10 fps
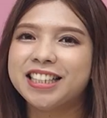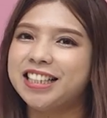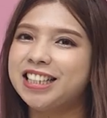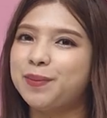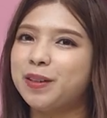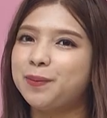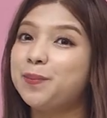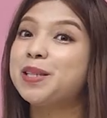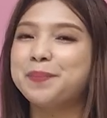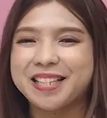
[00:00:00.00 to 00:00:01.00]
Jadi teman-teman
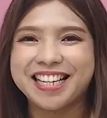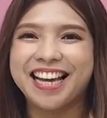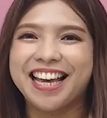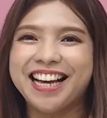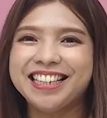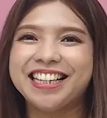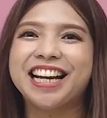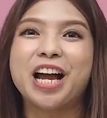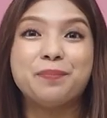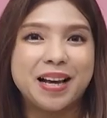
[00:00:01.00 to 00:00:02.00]
bisa percaya
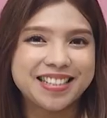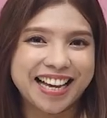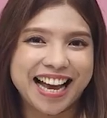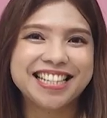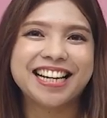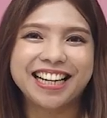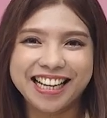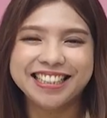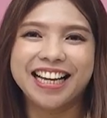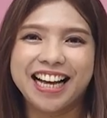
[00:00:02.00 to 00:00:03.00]
dengan apa yang saya
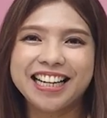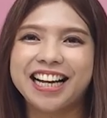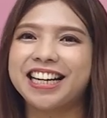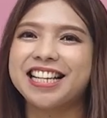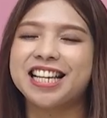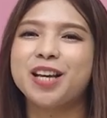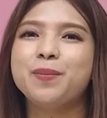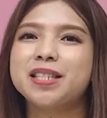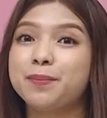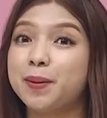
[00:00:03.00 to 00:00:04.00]
ajarkan ya karena saya
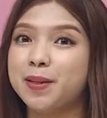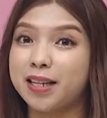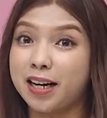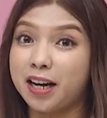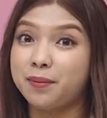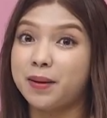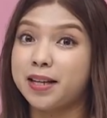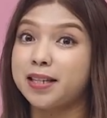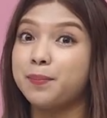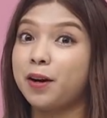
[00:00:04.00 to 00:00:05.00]
bisa berbicara dengan
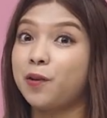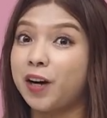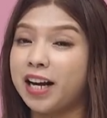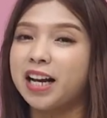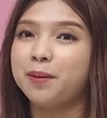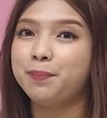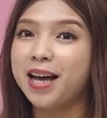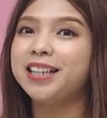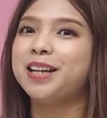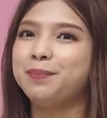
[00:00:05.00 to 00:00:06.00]
bahasa Korea dengan
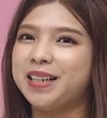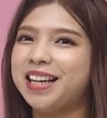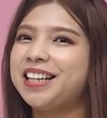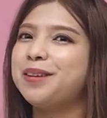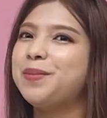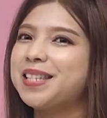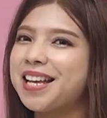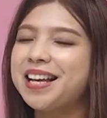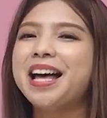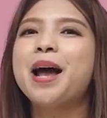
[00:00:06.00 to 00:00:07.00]
baik dan benar dan bisa